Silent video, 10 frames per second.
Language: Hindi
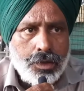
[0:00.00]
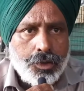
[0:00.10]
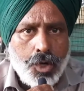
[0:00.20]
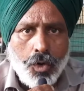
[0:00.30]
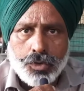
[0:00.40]

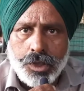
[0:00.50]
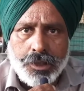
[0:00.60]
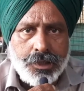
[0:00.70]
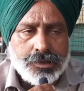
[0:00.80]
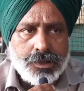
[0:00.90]
नौ
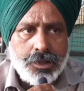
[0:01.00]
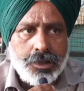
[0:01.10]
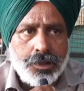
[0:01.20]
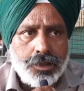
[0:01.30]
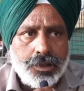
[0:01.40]
तारीख से
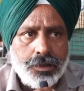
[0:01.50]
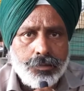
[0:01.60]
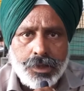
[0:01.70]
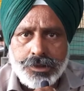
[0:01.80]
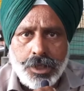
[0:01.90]

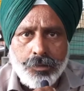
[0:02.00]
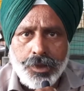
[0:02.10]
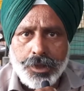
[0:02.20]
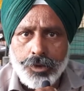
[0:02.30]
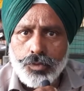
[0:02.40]
पंजाब
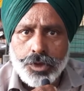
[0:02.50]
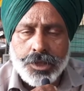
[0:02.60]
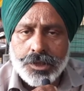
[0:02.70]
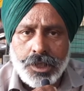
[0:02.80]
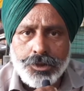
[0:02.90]
में गेहूं की
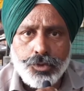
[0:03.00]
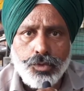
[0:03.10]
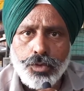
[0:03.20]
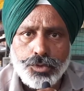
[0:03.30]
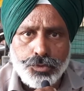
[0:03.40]
कटाई शुरू
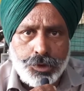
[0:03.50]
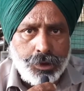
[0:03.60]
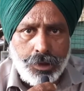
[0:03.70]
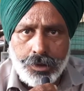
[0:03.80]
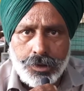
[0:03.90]
हो चुकी है